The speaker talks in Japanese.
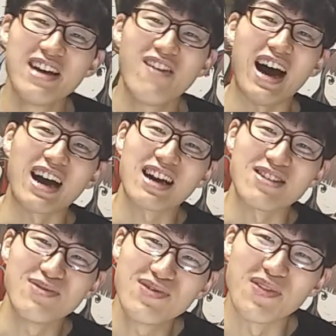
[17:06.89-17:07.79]
まあ明る
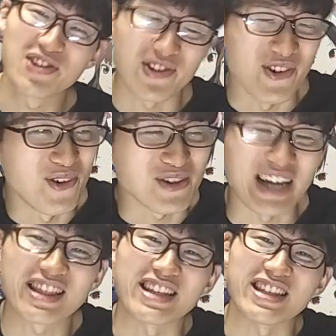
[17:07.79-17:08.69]
い部分ももちろん多く
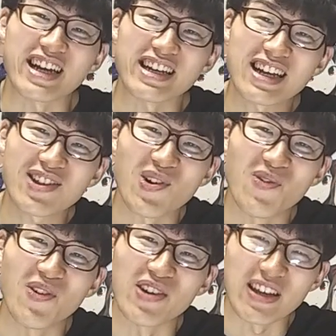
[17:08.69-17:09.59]
あったんじゃないかなと
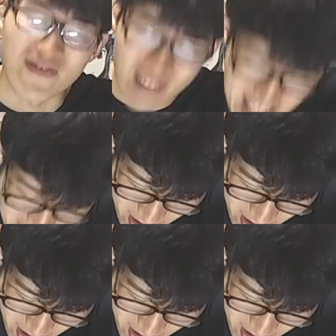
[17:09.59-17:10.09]
思います。